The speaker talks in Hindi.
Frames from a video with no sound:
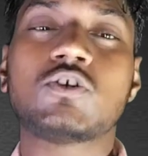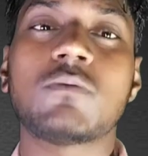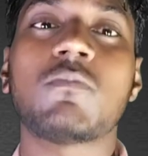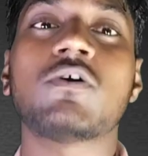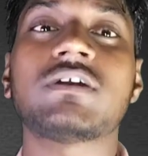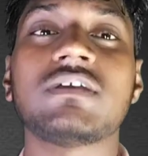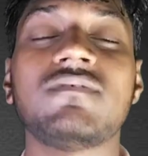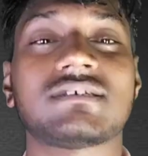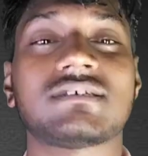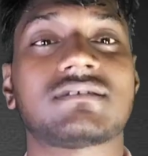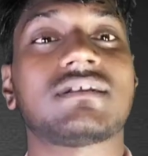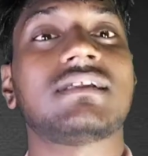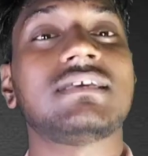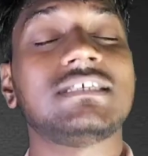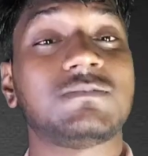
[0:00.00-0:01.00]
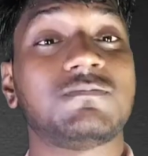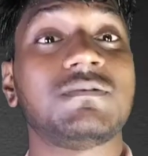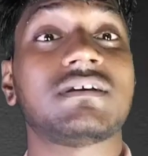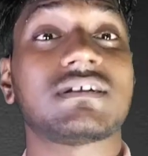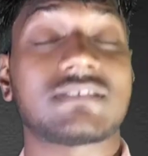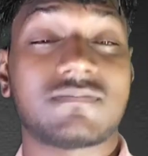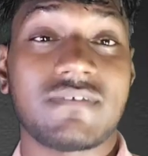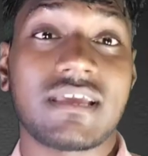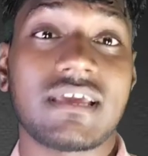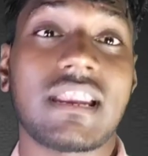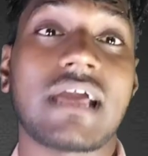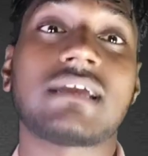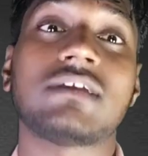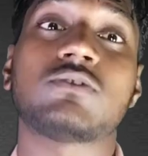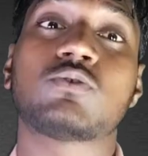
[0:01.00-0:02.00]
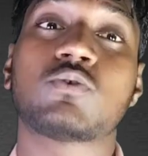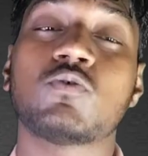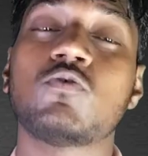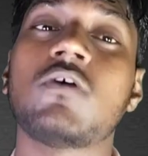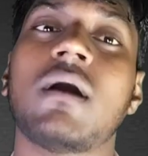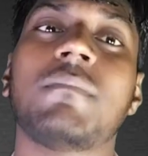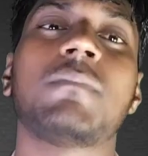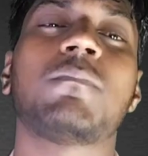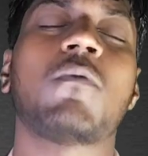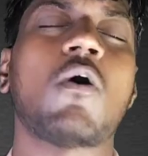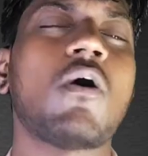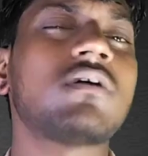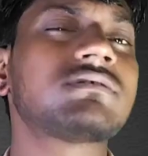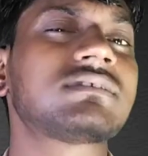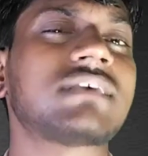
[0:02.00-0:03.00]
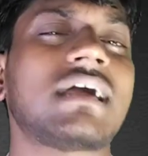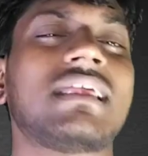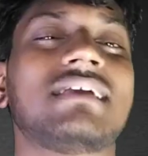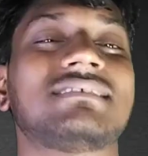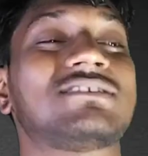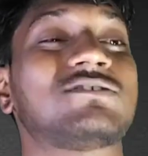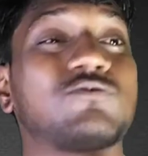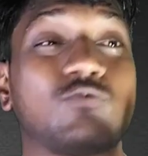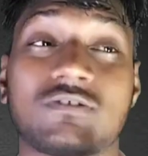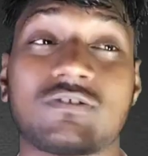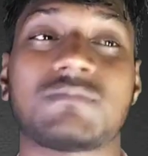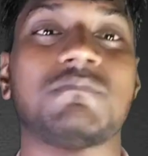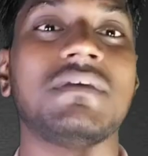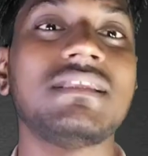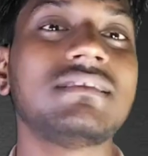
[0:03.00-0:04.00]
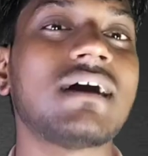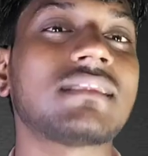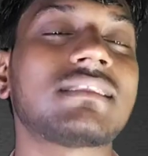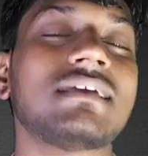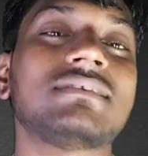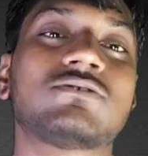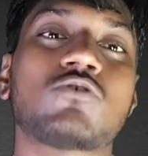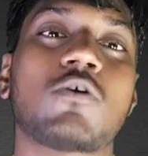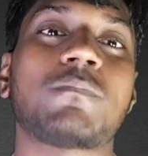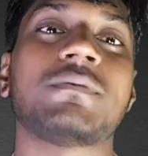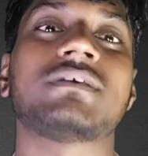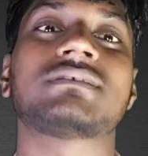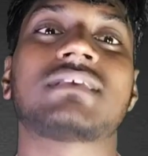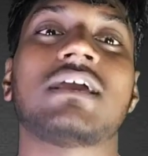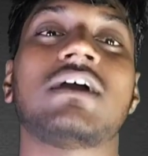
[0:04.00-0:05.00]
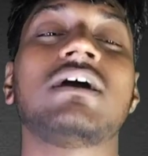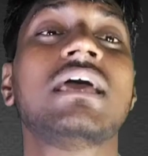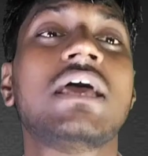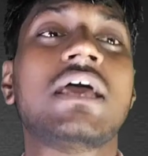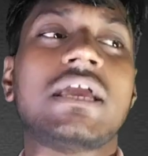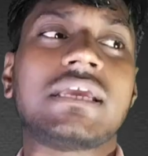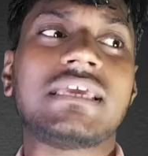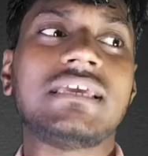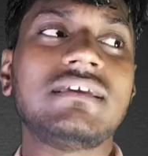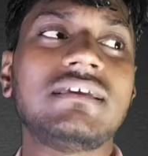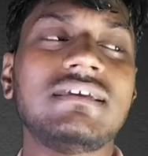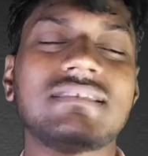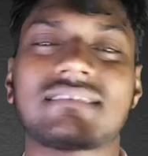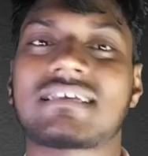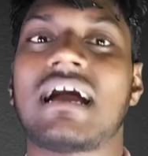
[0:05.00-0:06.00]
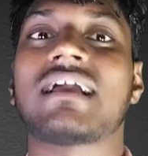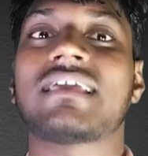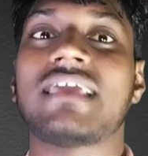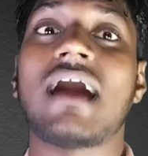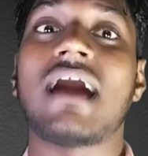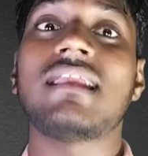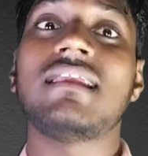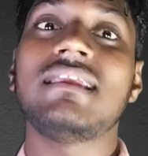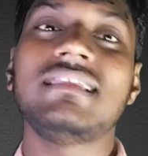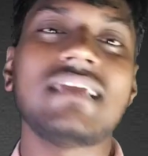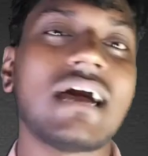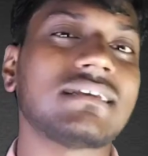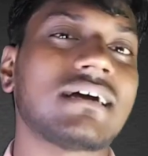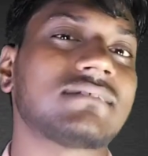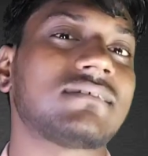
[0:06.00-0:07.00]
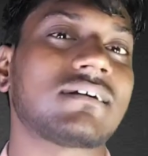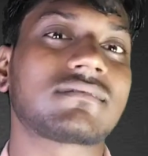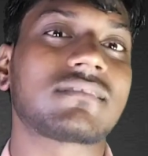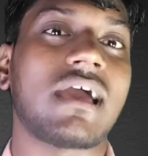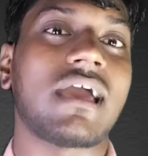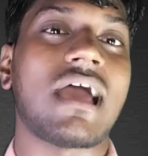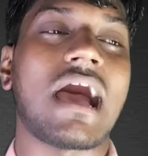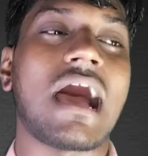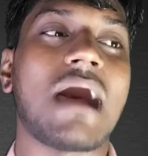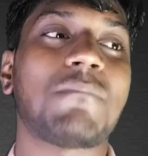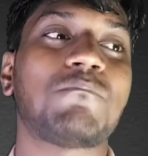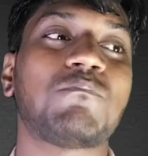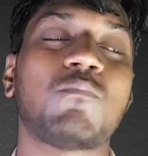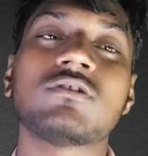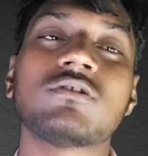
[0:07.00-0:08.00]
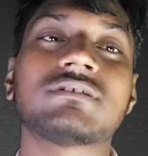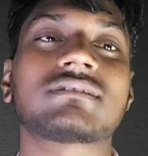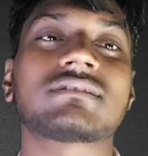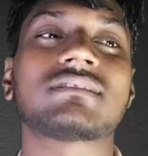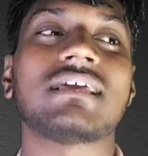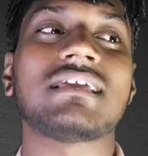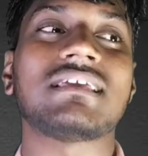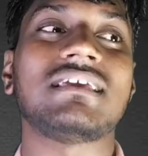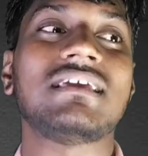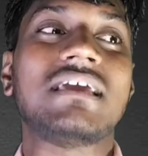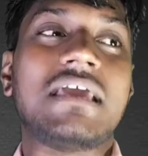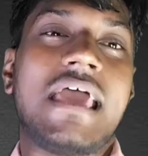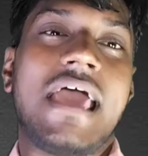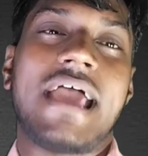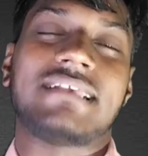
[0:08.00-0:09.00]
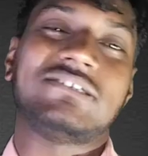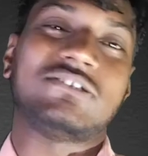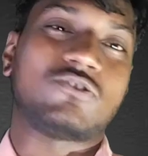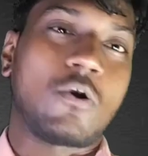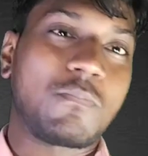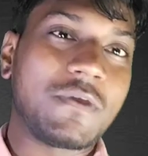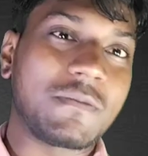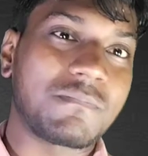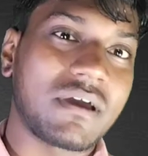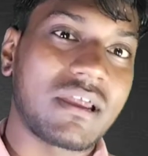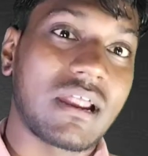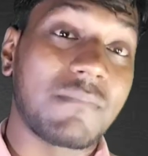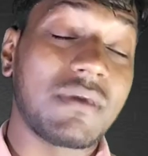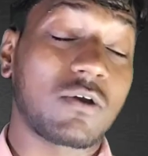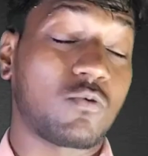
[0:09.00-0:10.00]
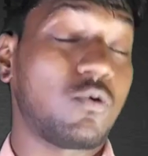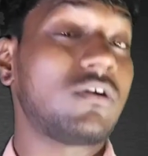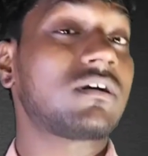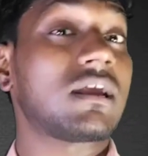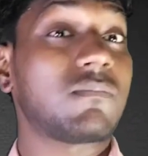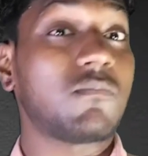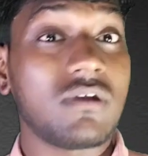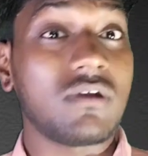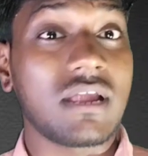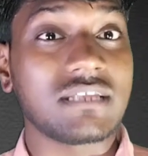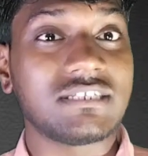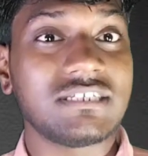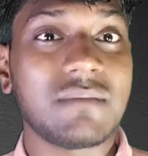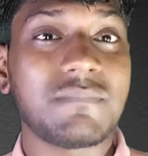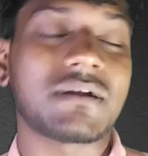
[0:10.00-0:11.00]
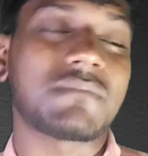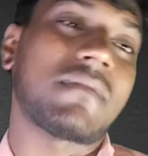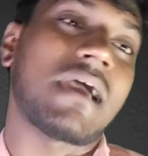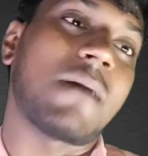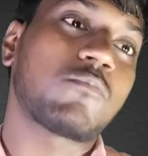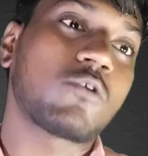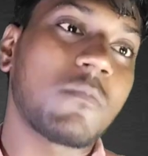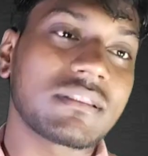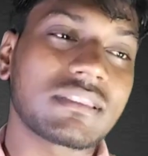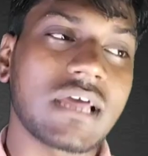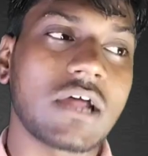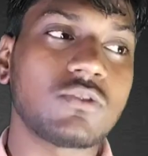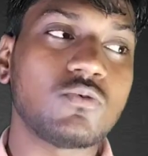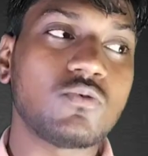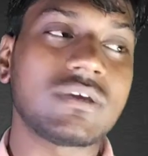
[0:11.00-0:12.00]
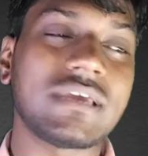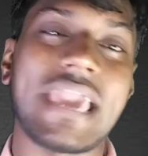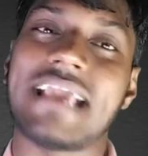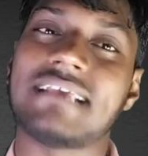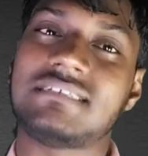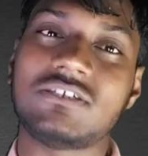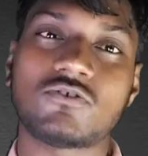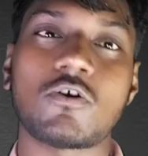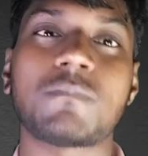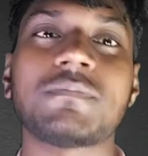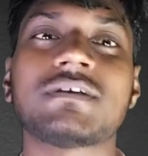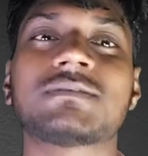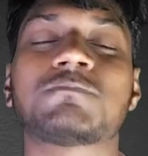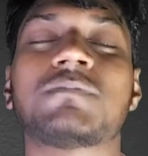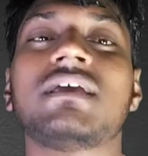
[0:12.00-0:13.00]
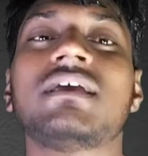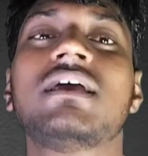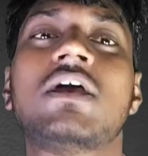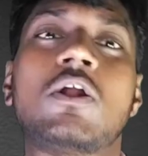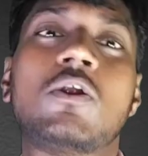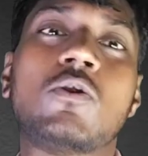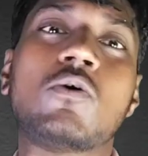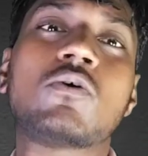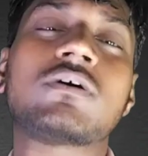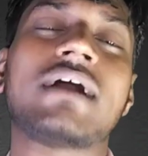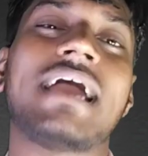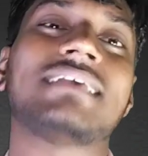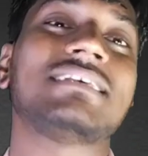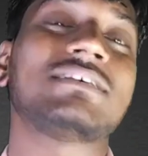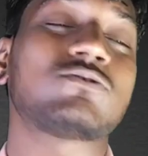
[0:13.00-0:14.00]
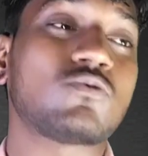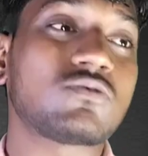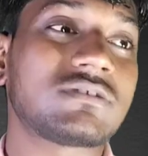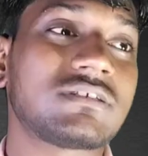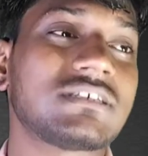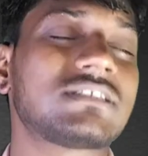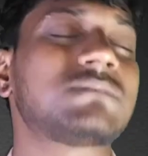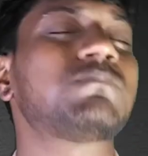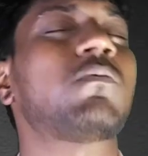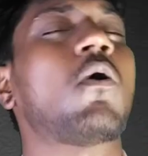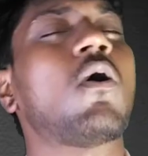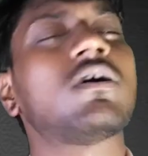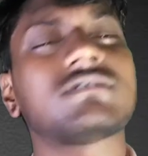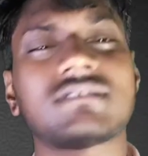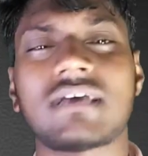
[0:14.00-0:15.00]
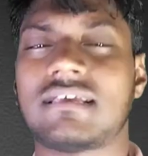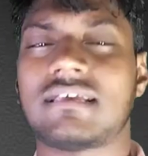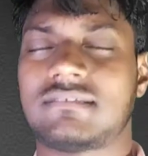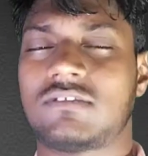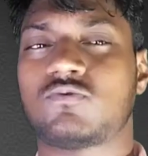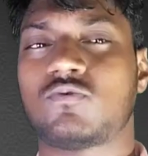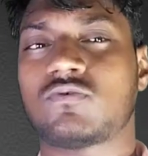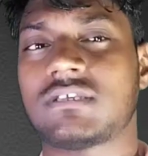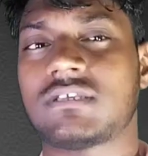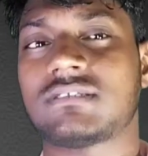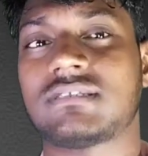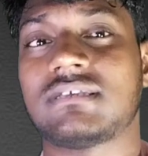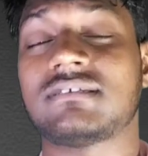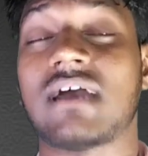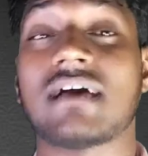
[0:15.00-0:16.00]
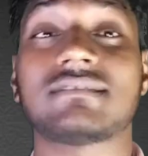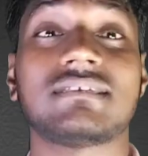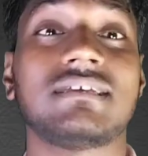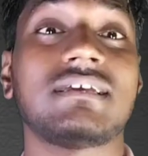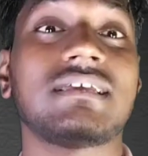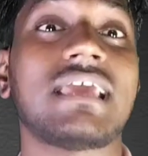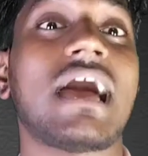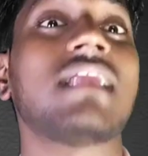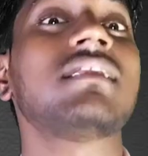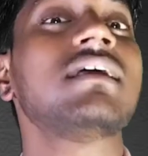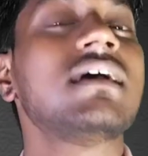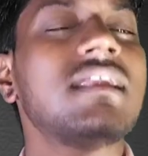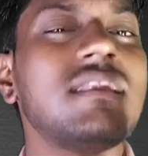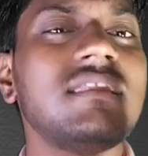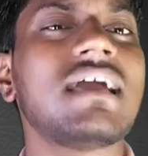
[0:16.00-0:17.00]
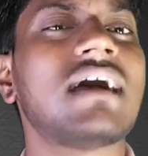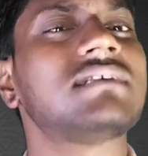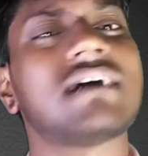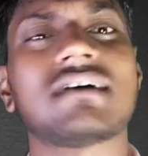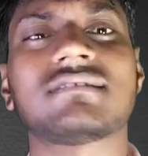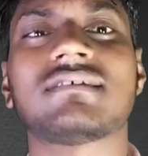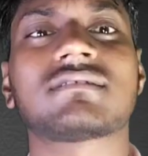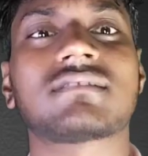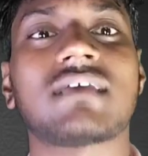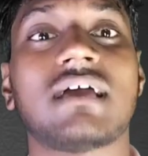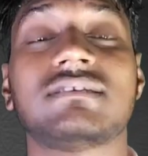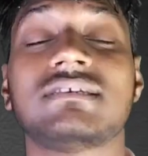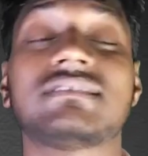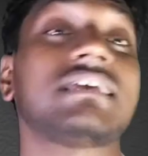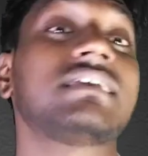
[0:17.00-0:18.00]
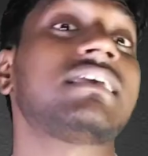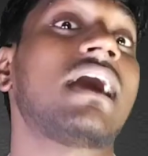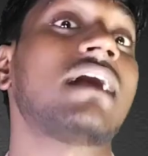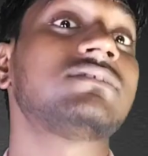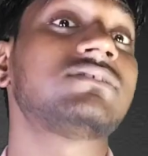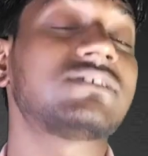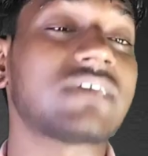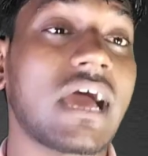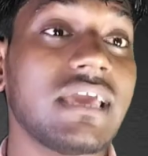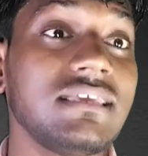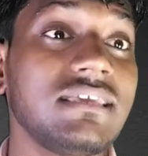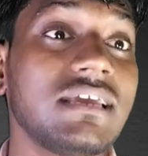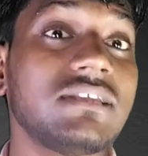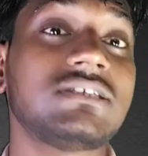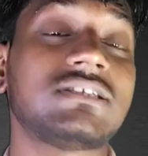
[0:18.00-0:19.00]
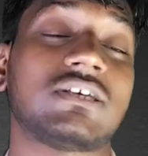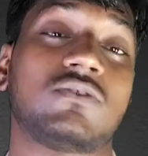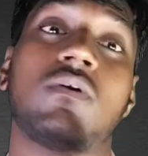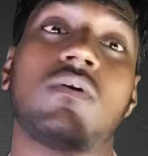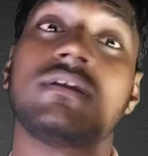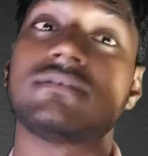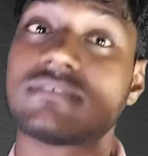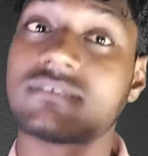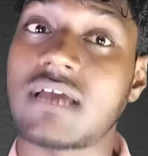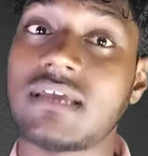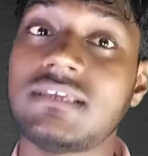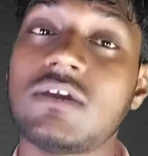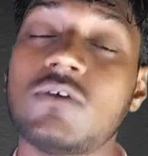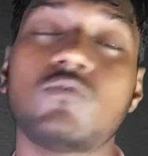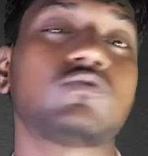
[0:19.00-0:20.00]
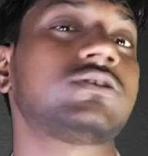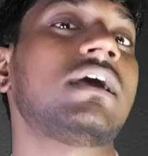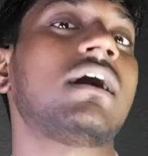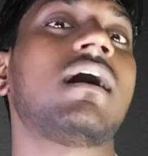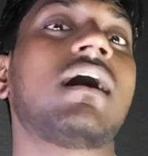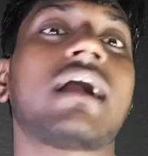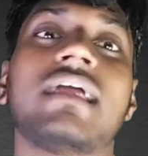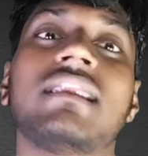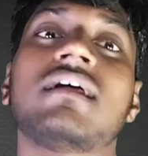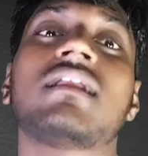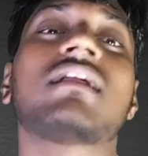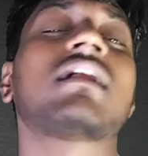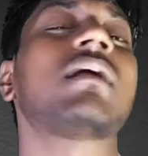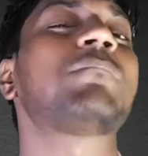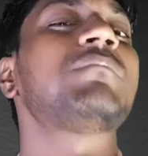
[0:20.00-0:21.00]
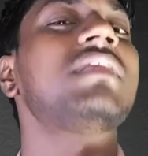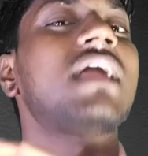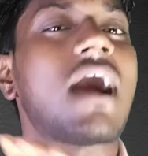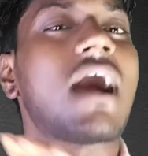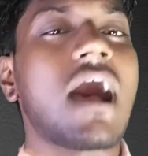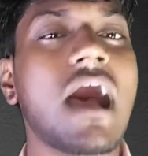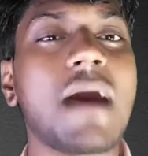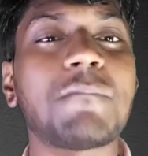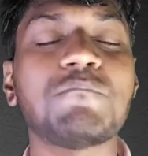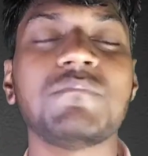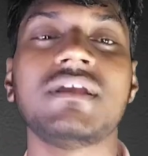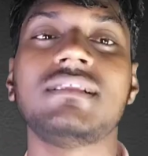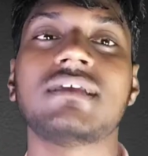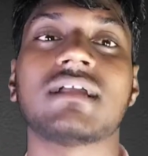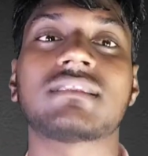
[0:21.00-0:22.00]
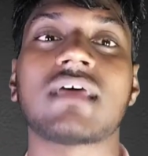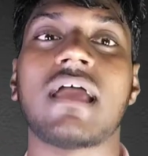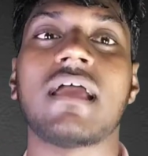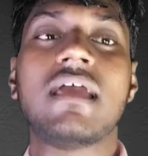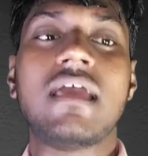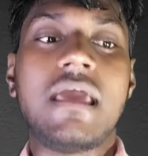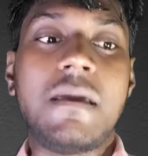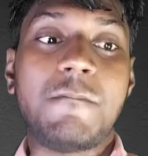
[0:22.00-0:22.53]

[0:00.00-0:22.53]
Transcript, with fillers: जो मोटिवेशनल स्पीकर्स वगैरह के थ्रू हमें बहुत सारे ऐसे सोर्स मिल जाते हैं इस टॉपिक के कि इसका ज्ञान लिया जा सकता है आप बोल सकते हैं कि ऐसी टॉपिक पर हमें खुलकर बोलना चाहिए बट मैं आपको बता दूं कि ऐसी टॉपिक्स पे लोग ऐसे सोर्सेस बहुत सारे ऐसे सोर्सेस से जहाँ से ये ज्ञान लिया जा सकता है जिसे ज्ञान चाहिए चाहिए जिसे नॉलेज चाहिए उसे अगेन एंड अगेन अपने आप मिल जाता है